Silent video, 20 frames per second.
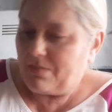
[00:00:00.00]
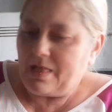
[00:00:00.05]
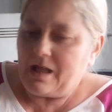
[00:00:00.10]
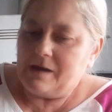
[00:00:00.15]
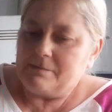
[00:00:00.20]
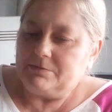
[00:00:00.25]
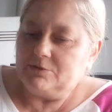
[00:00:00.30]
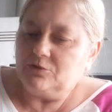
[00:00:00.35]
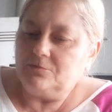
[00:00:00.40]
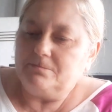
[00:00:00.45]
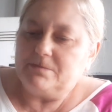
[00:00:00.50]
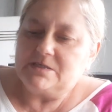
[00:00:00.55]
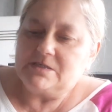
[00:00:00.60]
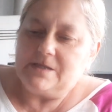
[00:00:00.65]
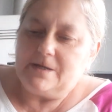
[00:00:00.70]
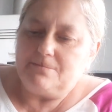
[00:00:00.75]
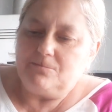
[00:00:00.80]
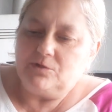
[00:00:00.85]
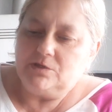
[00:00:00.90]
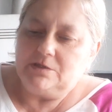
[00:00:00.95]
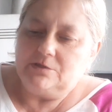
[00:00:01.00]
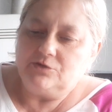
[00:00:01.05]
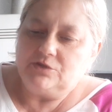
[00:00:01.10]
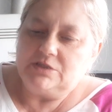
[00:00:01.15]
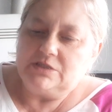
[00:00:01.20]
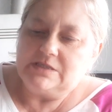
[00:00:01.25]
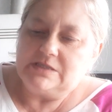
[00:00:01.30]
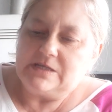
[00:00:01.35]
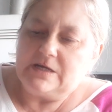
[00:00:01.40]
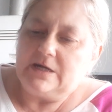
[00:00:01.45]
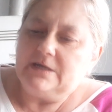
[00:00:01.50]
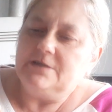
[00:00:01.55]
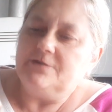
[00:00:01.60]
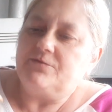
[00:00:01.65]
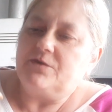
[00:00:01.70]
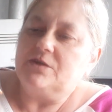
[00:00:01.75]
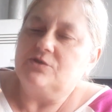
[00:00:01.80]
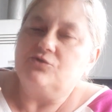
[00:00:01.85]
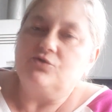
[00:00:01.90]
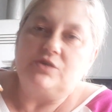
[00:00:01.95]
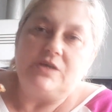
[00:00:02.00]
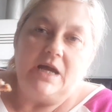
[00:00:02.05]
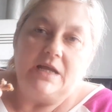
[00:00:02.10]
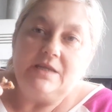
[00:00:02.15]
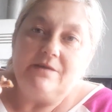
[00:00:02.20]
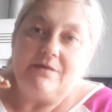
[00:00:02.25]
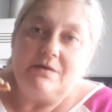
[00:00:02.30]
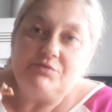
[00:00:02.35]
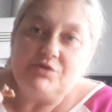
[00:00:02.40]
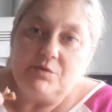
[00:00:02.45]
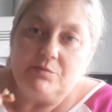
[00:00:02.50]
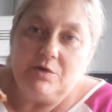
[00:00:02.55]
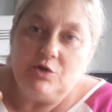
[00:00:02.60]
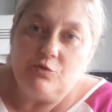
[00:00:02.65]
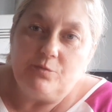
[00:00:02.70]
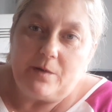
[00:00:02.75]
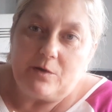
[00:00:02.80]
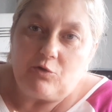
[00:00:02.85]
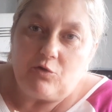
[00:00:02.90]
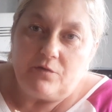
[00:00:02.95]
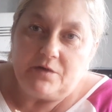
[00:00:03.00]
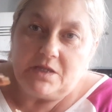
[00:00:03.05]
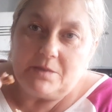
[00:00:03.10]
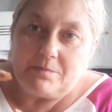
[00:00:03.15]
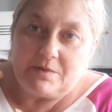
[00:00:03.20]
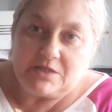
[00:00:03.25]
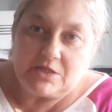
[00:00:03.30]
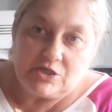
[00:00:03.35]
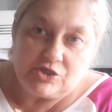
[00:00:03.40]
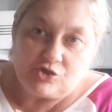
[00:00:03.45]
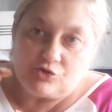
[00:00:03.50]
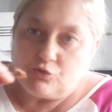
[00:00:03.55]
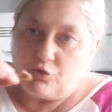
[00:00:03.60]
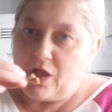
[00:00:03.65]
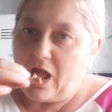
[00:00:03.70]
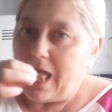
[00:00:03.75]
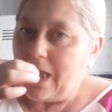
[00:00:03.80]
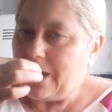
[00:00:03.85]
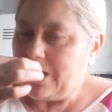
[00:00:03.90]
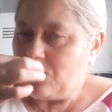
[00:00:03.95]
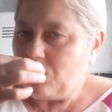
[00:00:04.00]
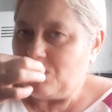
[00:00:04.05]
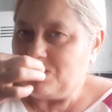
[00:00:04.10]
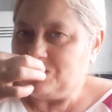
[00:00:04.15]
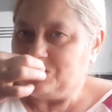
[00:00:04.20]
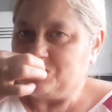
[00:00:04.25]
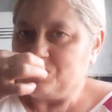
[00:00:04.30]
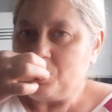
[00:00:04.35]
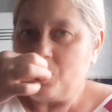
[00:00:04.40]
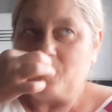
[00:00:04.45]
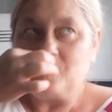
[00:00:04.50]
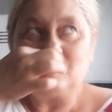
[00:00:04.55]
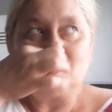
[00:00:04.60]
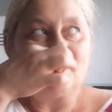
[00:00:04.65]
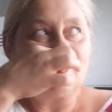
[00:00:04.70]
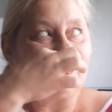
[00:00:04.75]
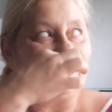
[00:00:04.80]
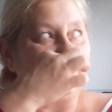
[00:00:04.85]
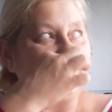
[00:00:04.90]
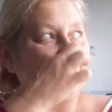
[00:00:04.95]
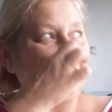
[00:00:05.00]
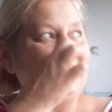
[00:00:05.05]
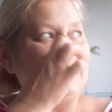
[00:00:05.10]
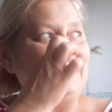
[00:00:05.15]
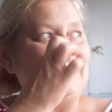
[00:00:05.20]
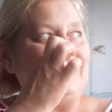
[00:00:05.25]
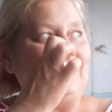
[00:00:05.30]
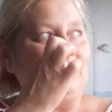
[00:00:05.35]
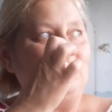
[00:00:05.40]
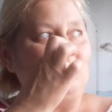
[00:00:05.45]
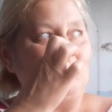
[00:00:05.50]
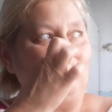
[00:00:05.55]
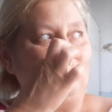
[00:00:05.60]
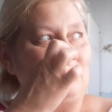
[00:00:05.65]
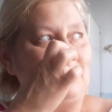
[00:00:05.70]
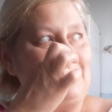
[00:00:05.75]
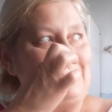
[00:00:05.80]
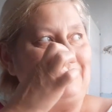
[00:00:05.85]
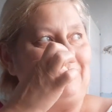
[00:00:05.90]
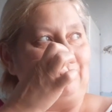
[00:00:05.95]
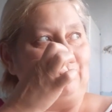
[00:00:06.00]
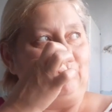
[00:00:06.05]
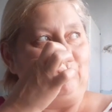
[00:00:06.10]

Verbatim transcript: А потом пошла мода вот эти стаканы французские, они вообще были упакованы по три штуки. Да, да.